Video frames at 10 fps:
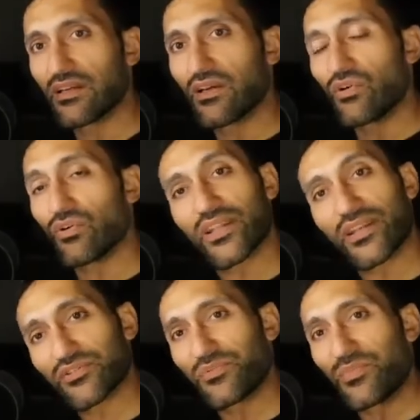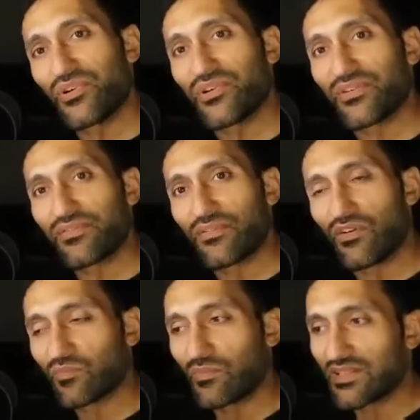Und andersrum auch.
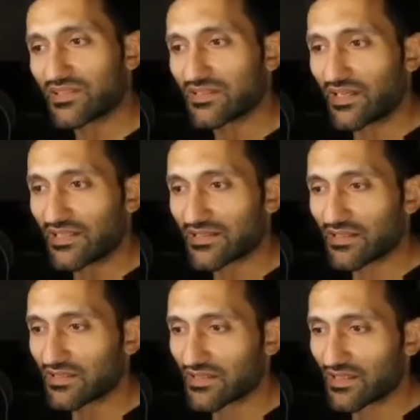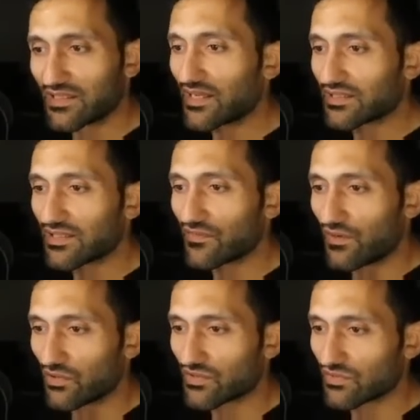Oftmals sieht eine Sache sehr negativ
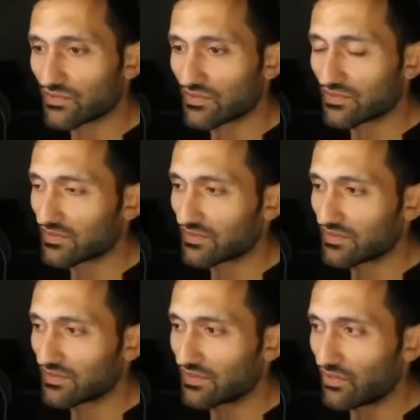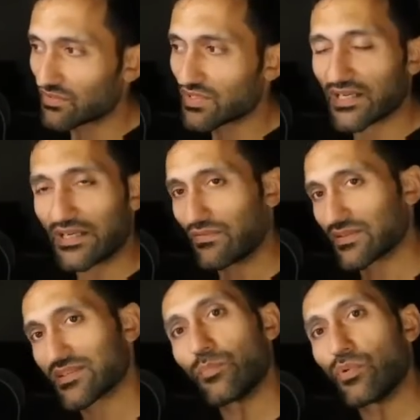aus und daraus kann
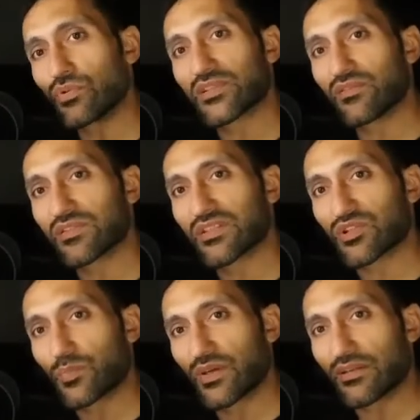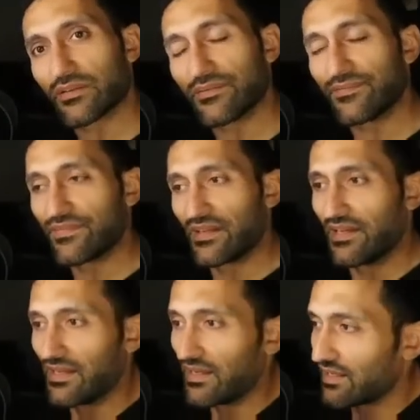etwas sehr Positives entspringen. Ne?
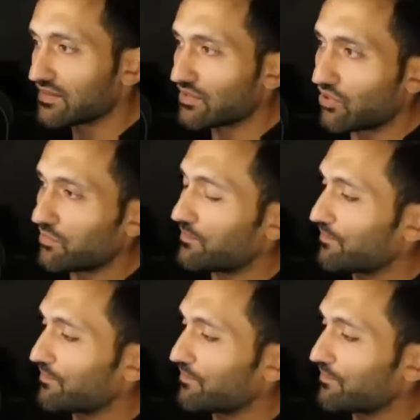Darum